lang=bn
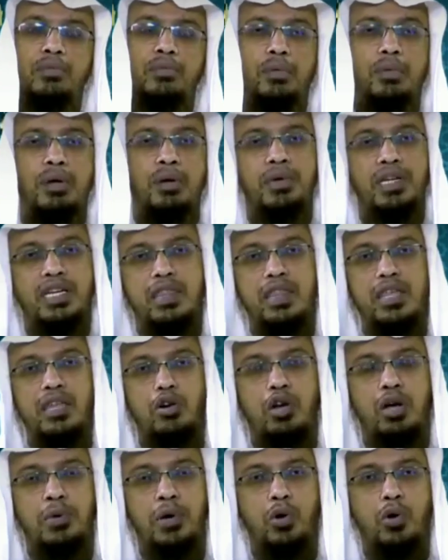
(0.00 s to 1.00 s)
ইমাম ইবনে
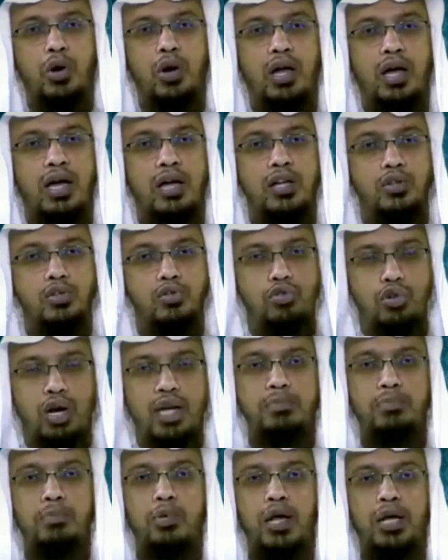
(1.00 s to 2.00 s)
কাফি রহমাহুল্লাহ
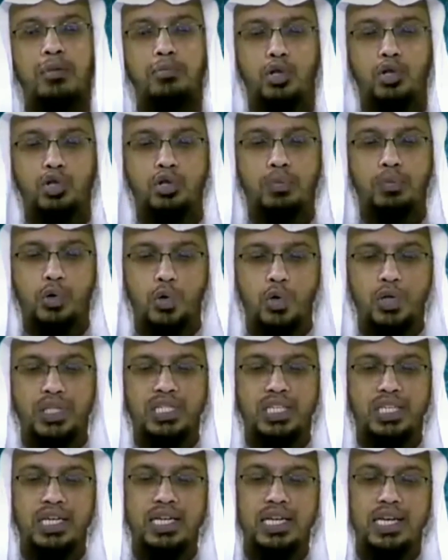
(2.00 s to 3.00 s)
দয়াইব বলে মন্তব্য
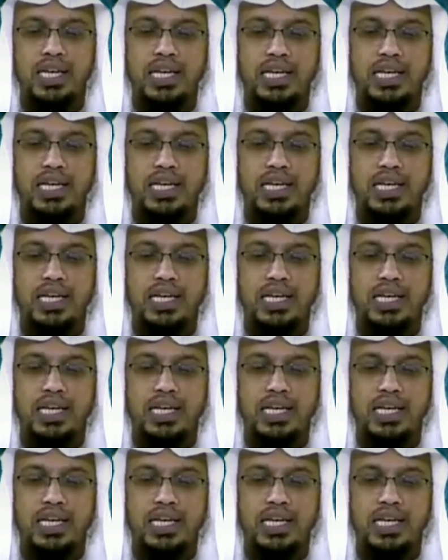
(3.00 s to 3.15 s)
করেছেন